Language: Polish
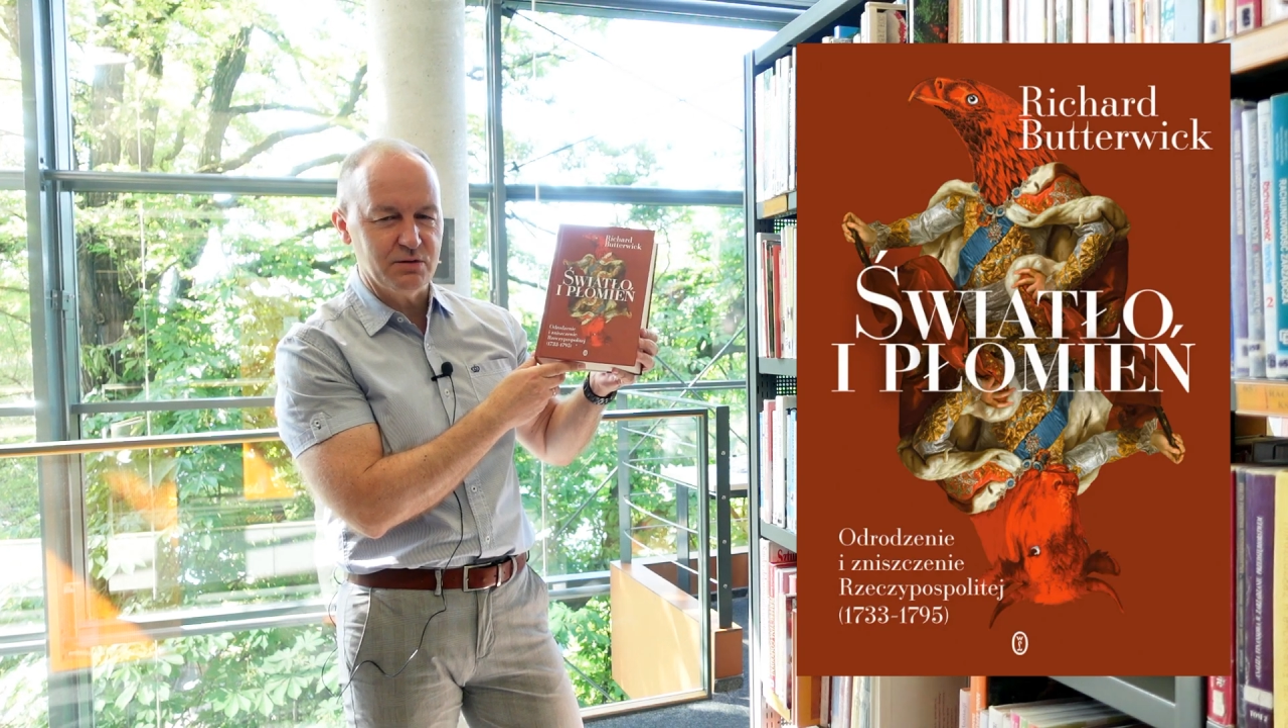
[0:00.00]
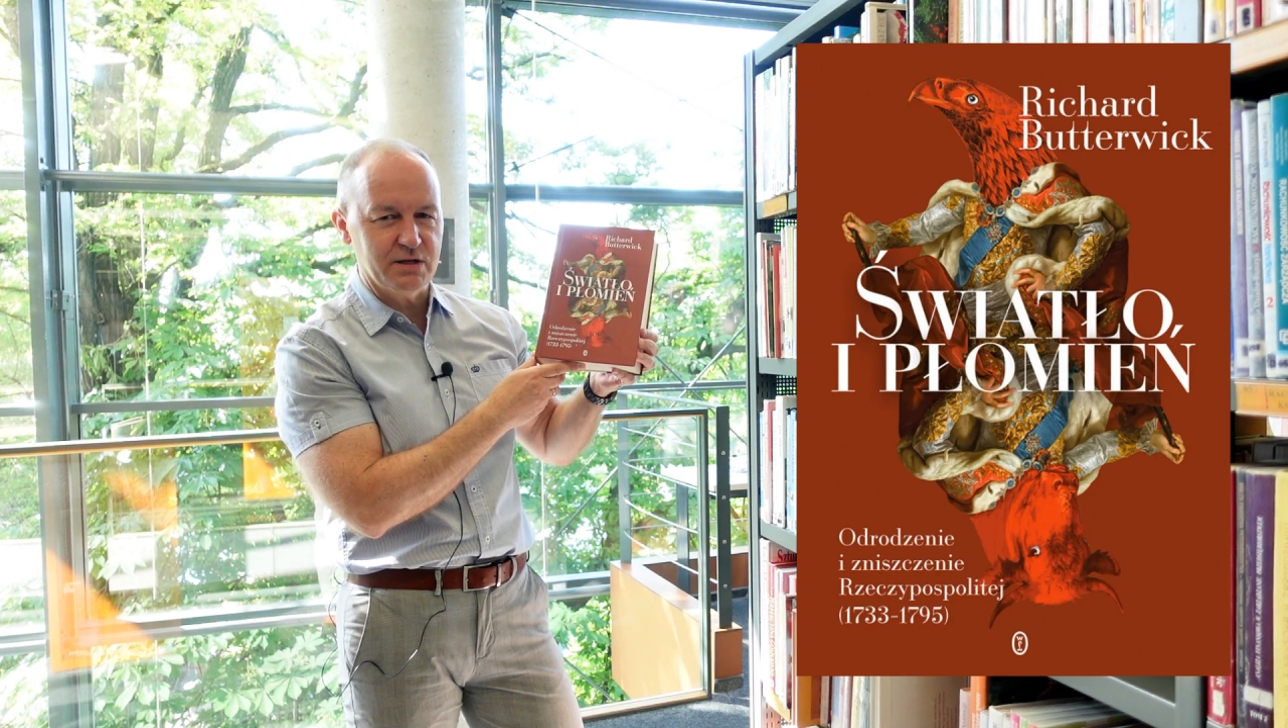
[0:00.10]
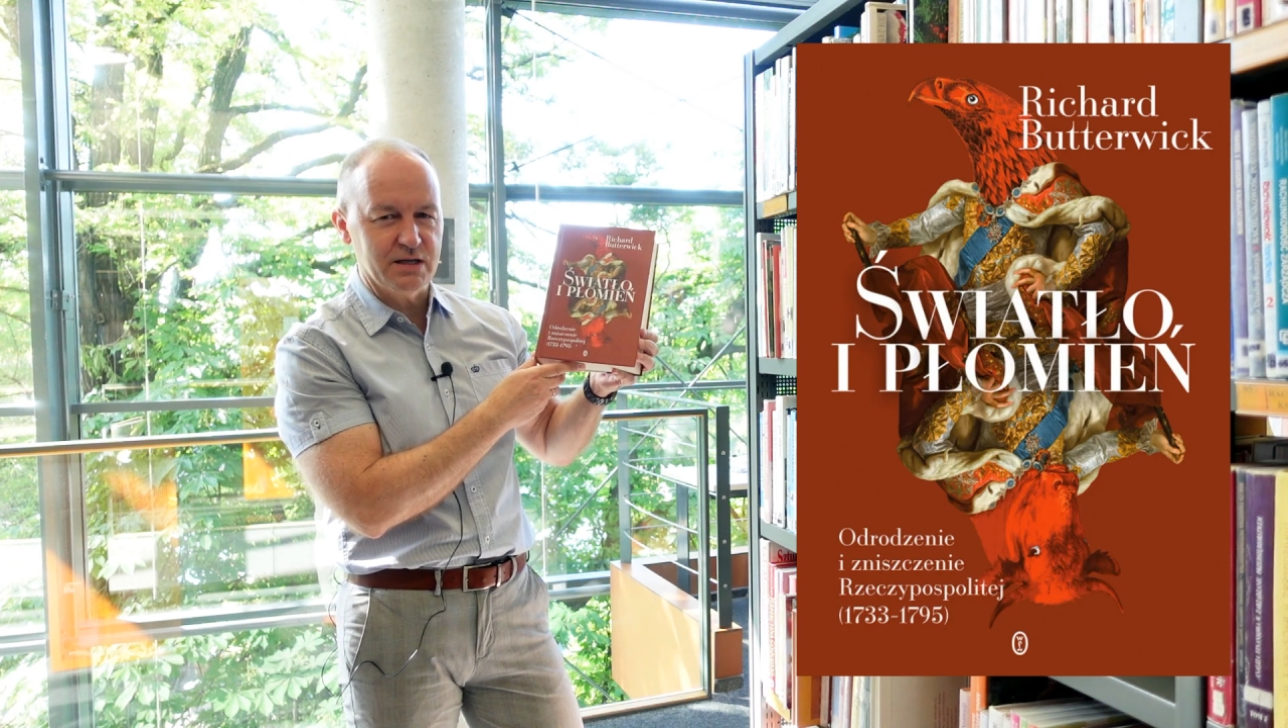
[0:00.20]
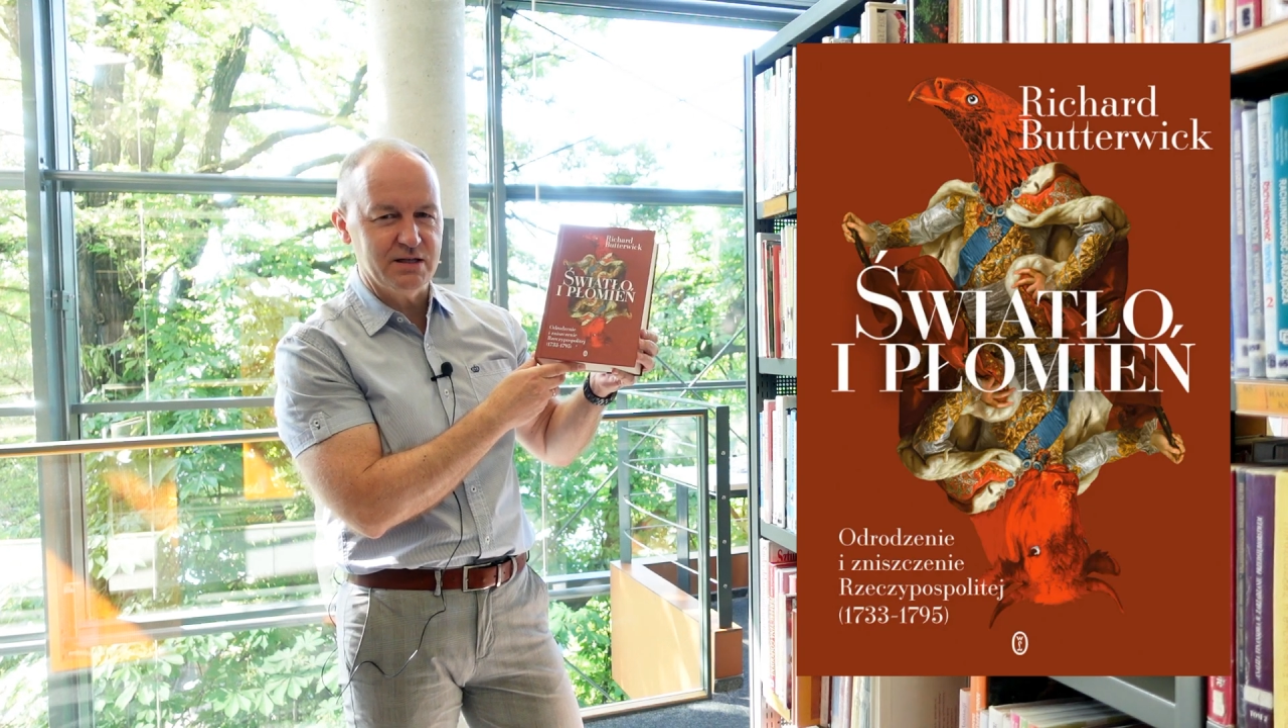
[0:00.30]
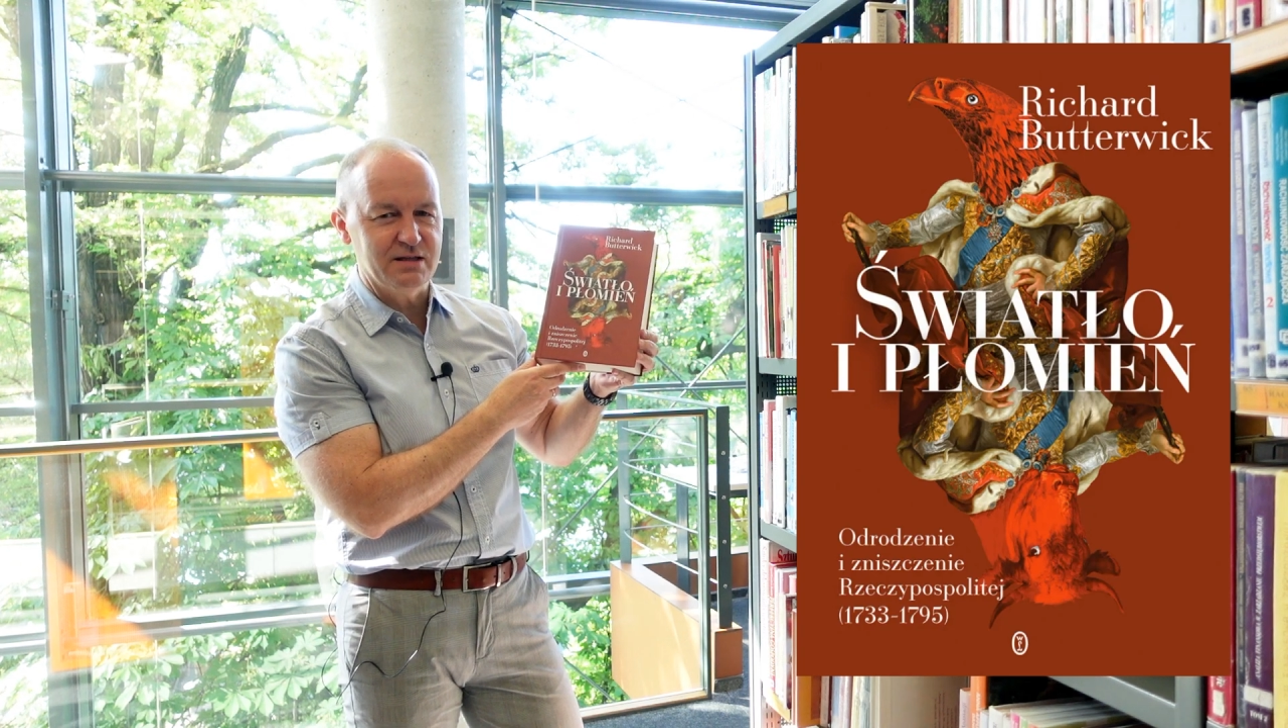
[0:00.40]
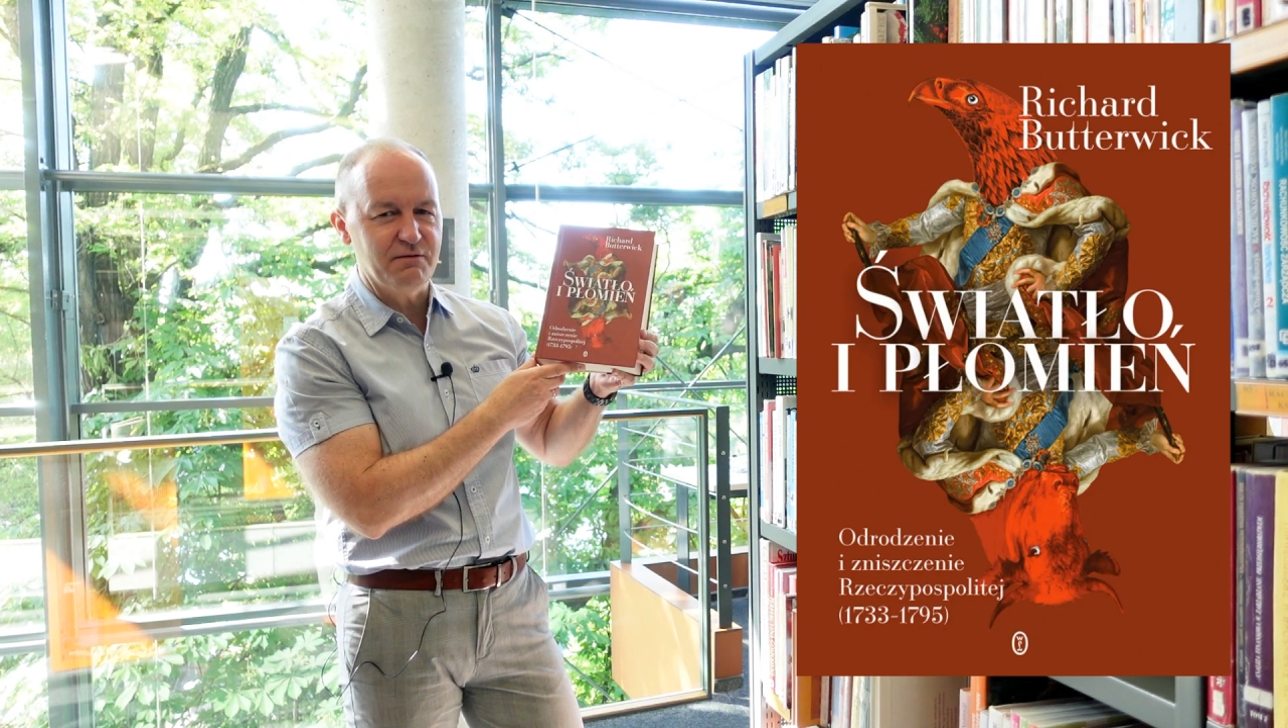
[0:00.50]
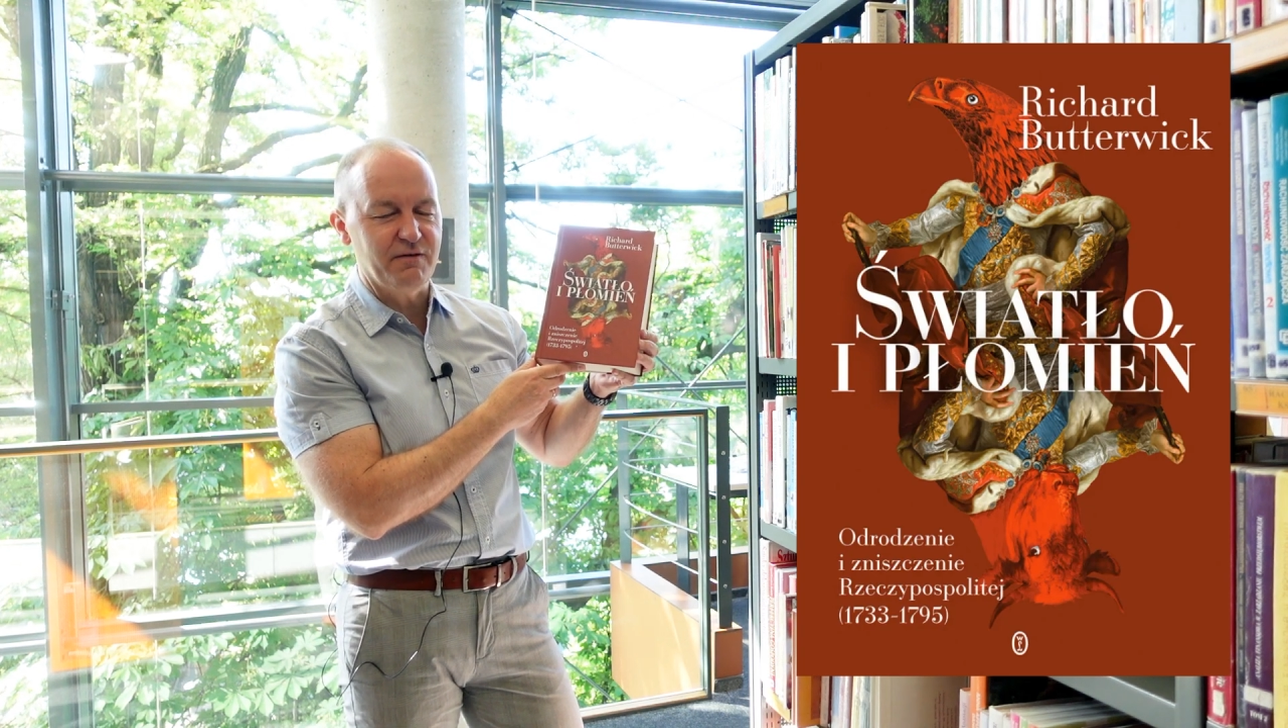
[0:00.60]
i kiedy de